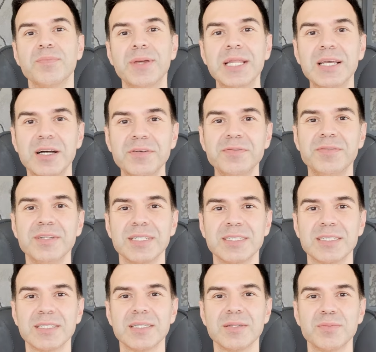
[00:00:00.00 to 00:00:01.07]
Beni
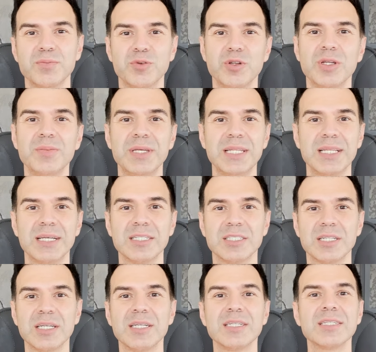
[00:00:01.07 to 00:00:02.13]
affet böyle bir
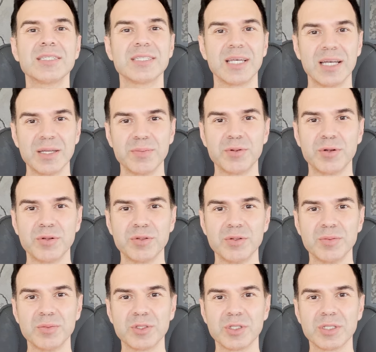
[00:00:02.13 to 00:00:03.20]
inanca sahip
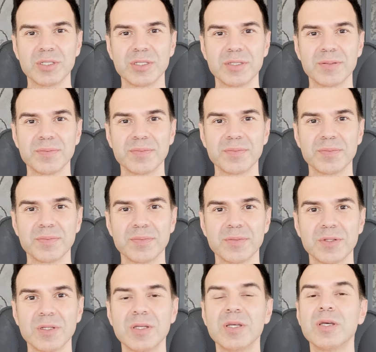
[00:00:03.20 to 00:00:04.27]
olduğum için.
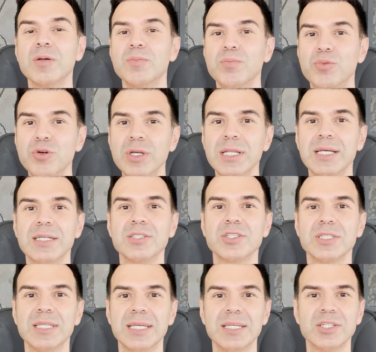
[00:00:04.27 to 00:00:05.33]
Bu
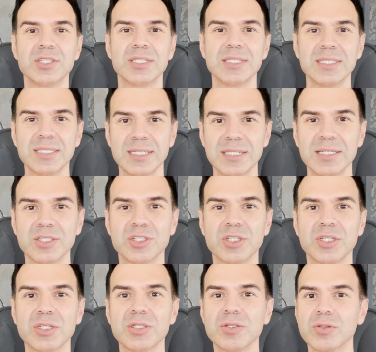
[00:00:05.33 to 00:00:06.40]
inancı değiştirdiğin
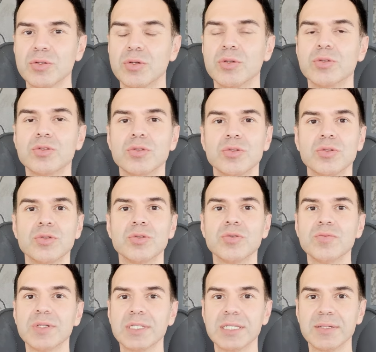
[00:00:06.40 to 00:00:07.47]
için,
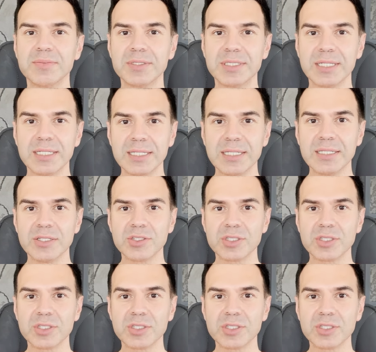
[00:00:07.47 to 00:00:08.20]
dönüştürdüğün ve temizlediğin